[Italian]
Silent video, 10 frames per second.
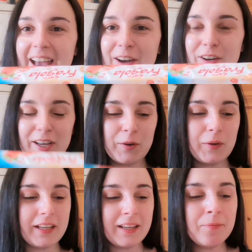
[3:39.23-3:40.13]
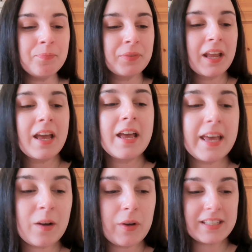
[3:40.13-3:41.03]
eccole qui
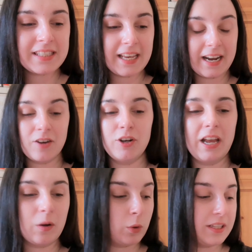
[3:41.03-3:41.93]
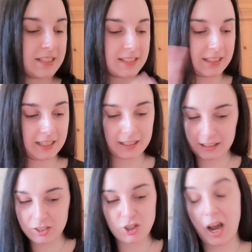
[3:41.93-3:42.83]
e questi erano gli acquisti
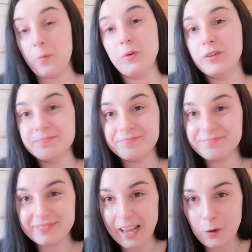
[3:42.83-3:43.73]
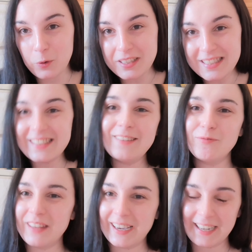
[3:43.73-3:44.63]
diciamo
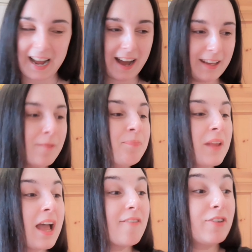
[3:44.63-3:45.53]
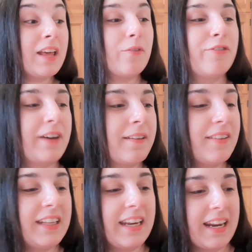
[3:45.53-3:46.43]
acquisti da Cry volevo farvi
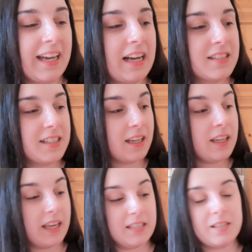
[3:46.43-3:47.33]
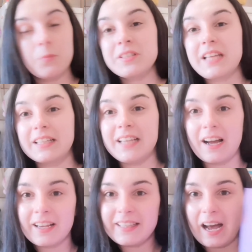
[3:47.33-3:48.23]
vedere ragazzi che ieri siamo stati
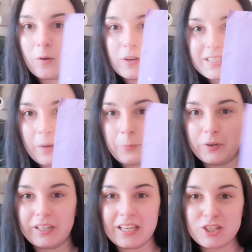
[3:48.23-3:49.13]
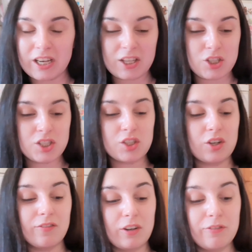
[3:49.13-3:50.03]
anche da acqua e sapone già che ci
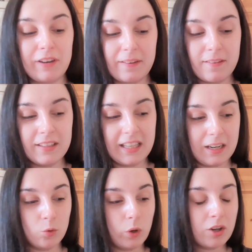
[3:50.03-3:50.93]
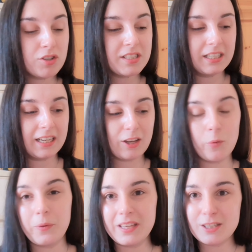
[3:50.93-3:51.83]
sono voglio farvi vedere due cosine che
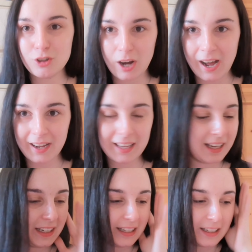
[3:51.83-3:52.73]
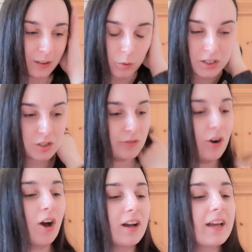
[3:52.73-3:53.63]
ho preso anche lì in questo
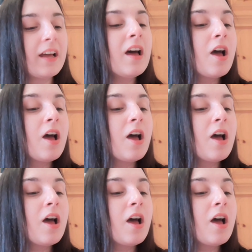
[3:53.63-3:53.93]
vlog